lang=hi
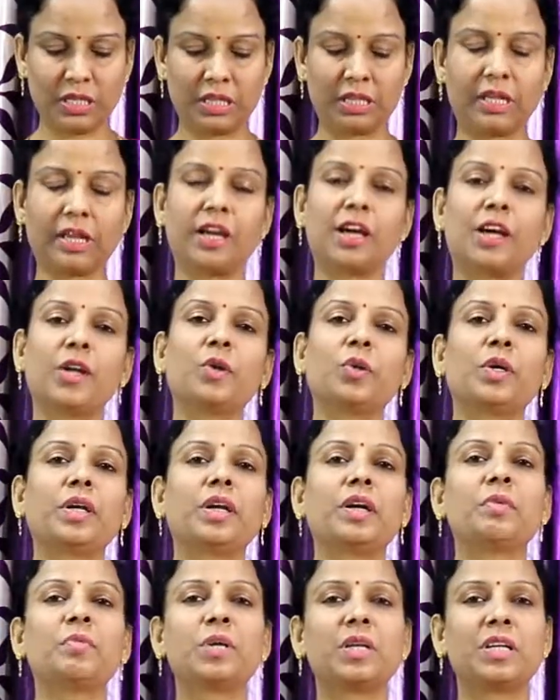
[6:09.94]
तैयार हो
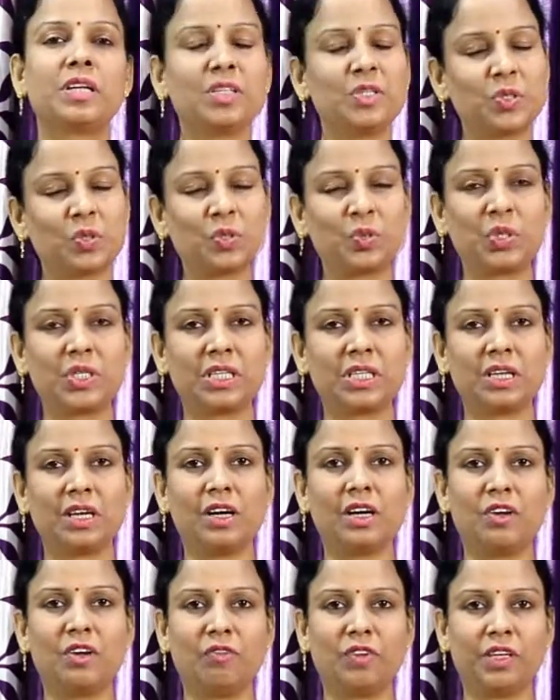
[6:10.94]
गया हमारा सूजी का
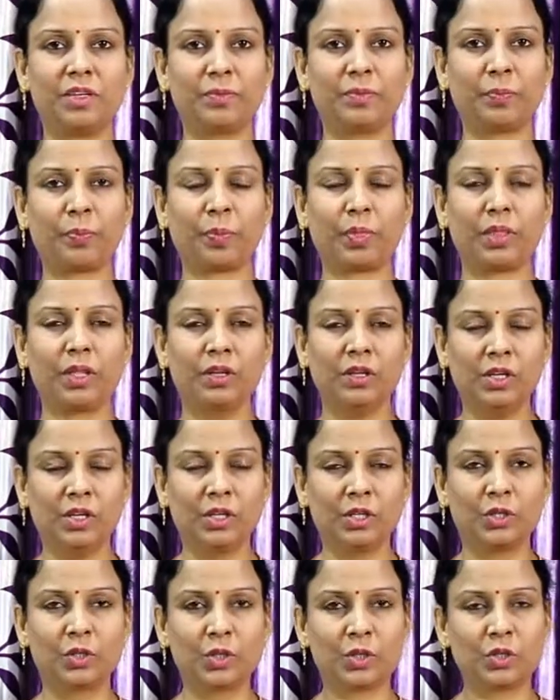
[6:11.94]
हलवा
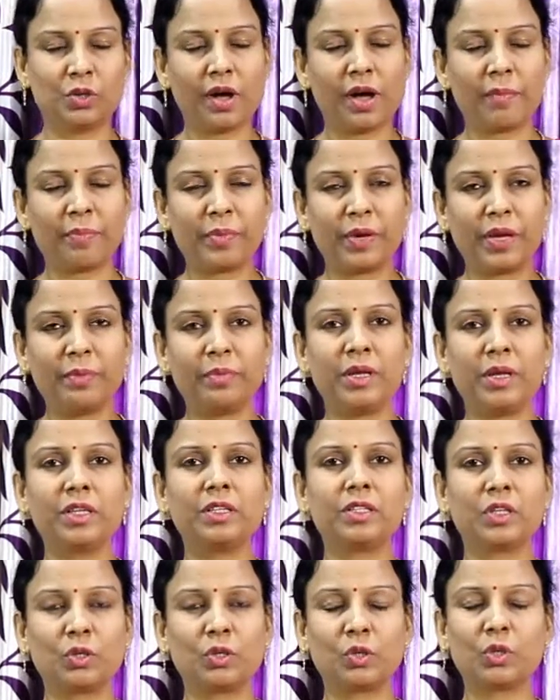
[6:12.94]
दोस्तों आपने भी
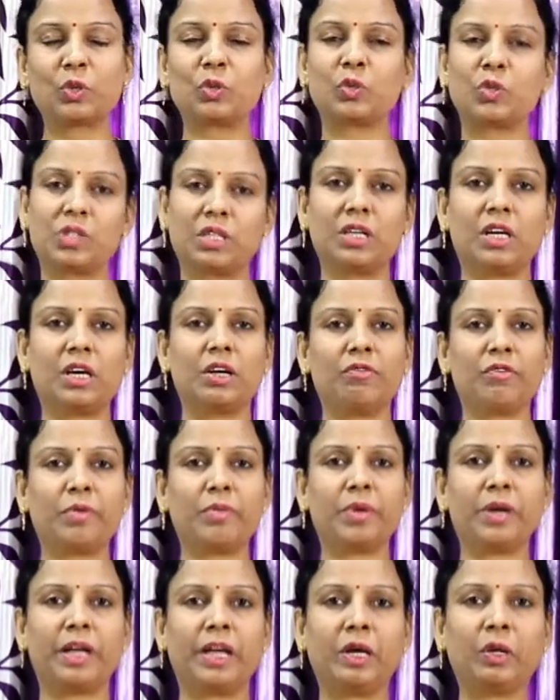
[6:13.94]
ज़रूर सूजी का हलवा
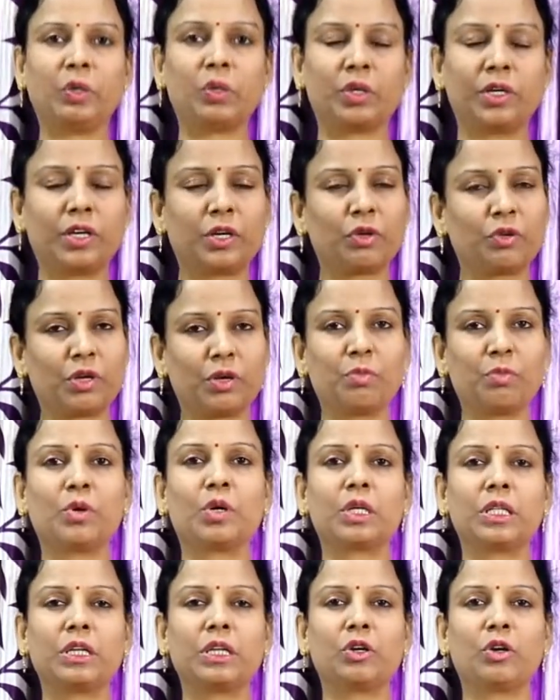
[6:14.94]
बनाया होगा क्योंकि
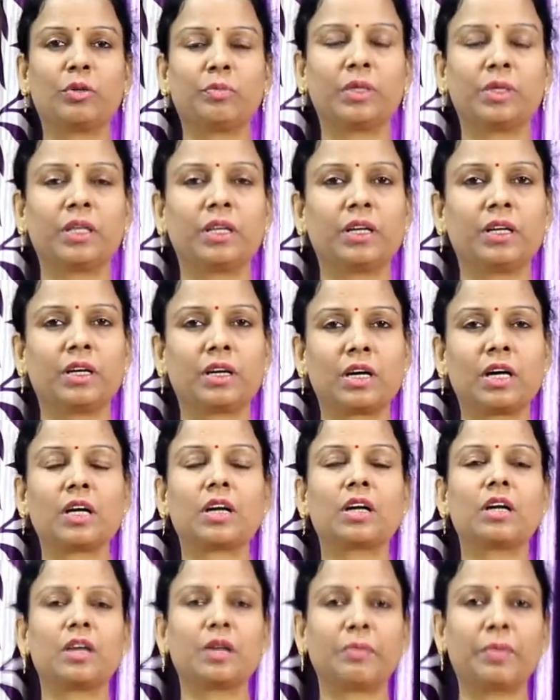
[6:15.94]
बहुत ही कॉमन है
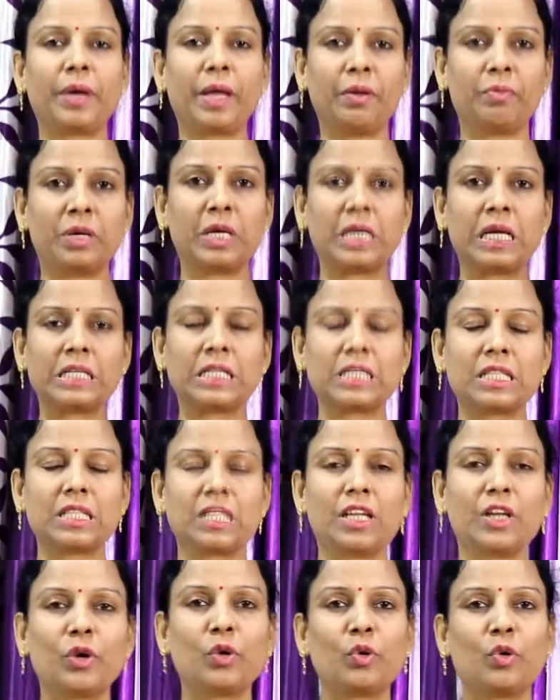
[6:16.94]
हर घर में ही बनाई जाती
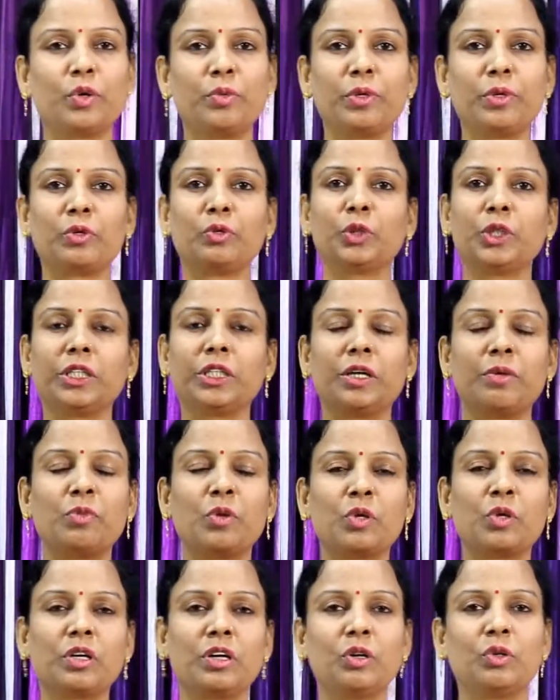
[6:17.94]
है कोई भी खुशी का
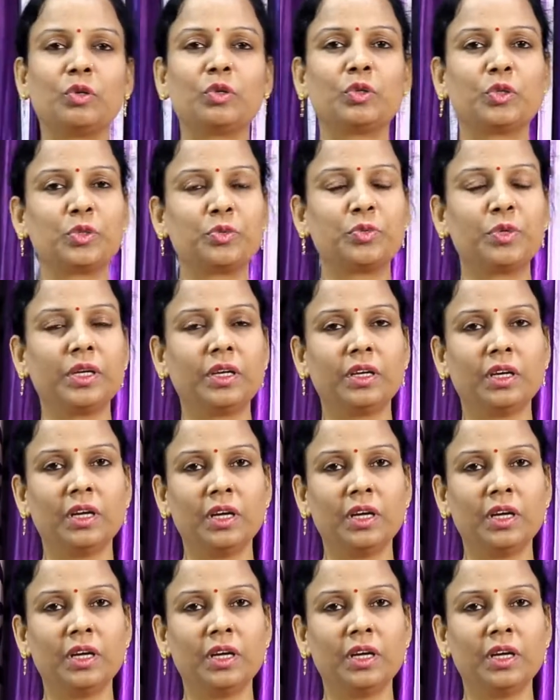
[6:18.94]
मौका हो कुछ भी